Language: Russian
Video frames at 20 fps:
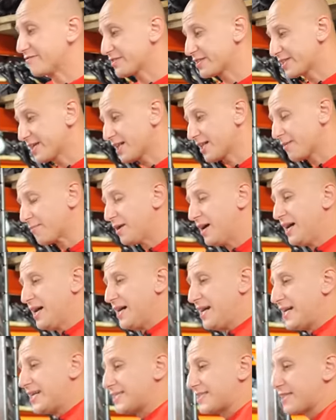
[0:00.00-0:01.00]
В целом,
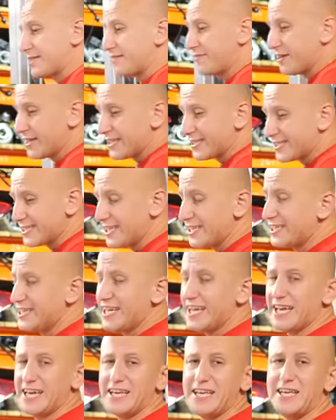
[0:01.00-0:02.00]
этот двигатель
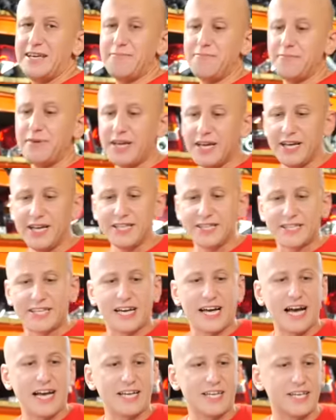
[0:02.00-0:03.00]
не имеет
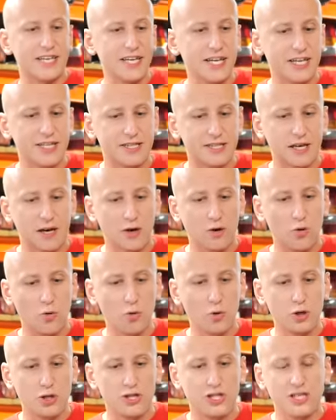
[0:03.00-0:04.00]
каких-то
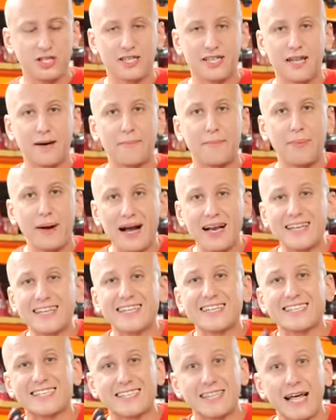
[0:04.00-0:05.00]
очень
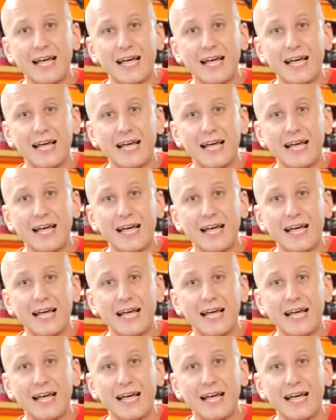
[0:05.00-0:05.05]
глобальных